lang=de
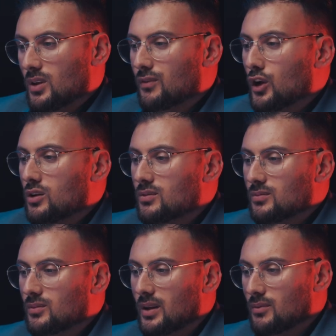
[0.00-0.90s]
Ja, weil
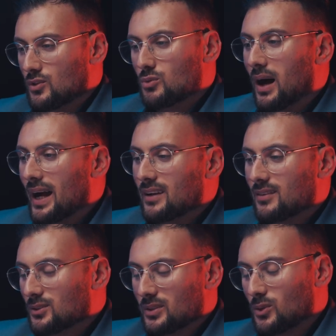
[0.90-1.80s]
zum
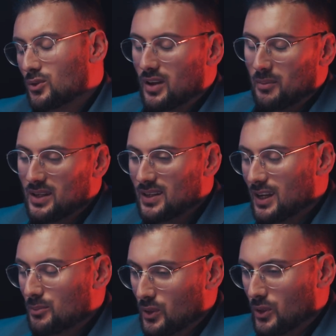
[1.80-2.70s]
einen, also jetzt aus der
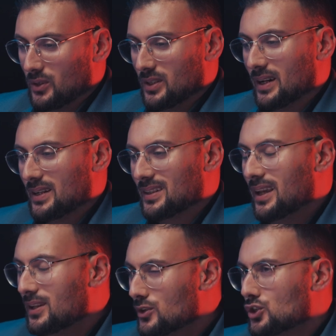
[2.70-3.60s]
Metaebene könnte halt
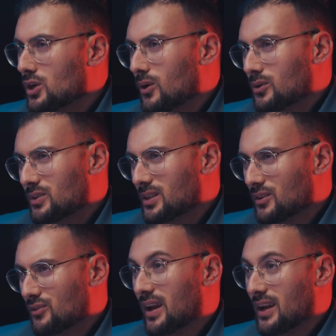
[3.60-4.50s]
hinschauen, wieder
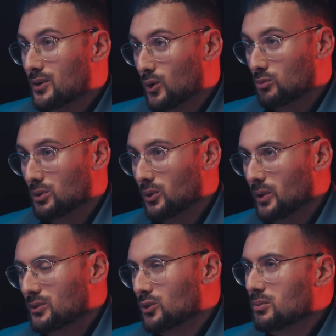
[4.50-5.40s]
eine Veränderung
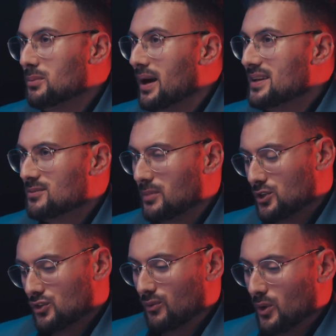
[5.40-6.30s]
bedeuten und die meisten
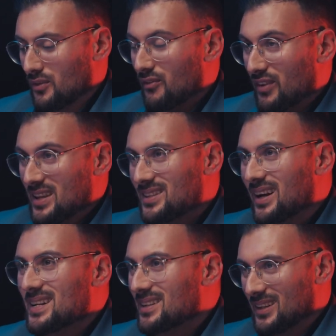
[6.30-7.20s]
Menschen wollen
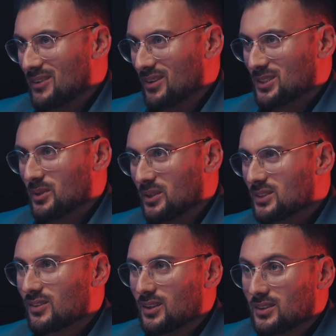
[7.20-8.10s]
festhalten an dem, was man
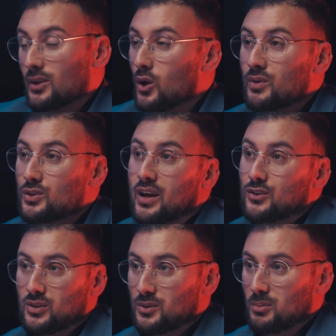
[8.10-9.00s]
weil das ja irgendwie einen
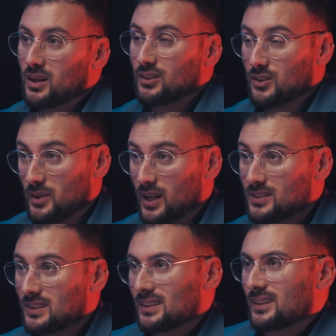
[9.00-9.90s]
zu dem gebracht hat, was man
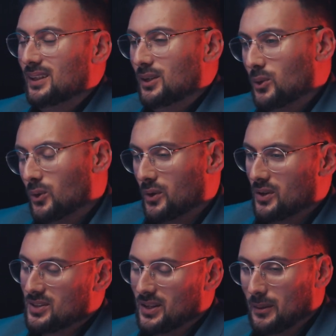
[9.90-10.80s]
hat.
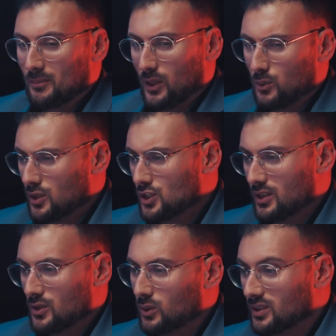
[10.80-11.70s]
Und ähm, dadurch
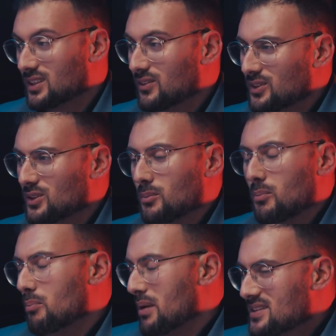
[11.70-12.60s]
entsteht ja auch das gewisse
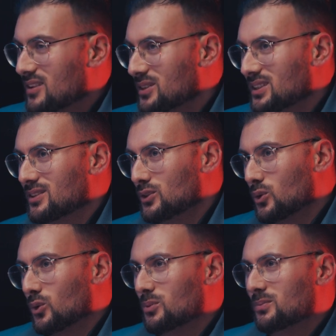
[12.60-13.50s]

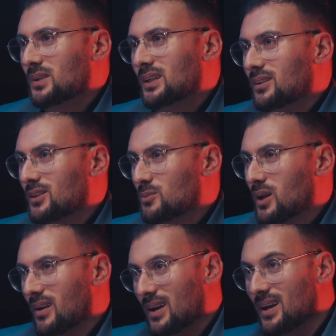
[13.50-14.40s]
Besserwisser-Syndrom, dass
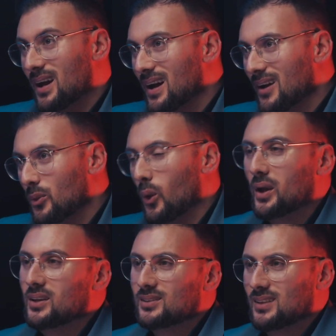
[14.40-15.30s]
man
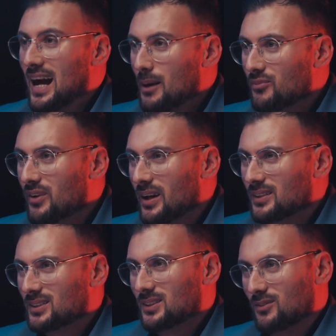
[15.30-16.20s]
Neues
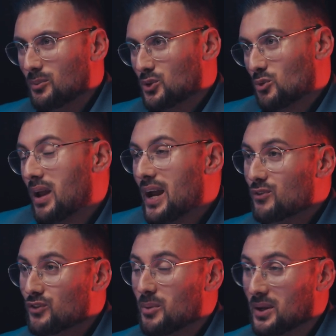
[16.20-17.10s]
abwehrt, wenn man so
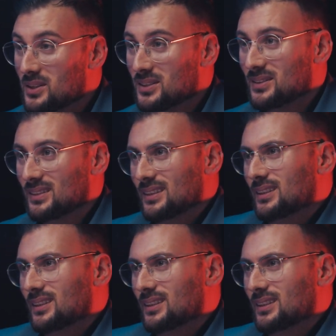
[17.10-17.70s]
bleiben will, wie man ist.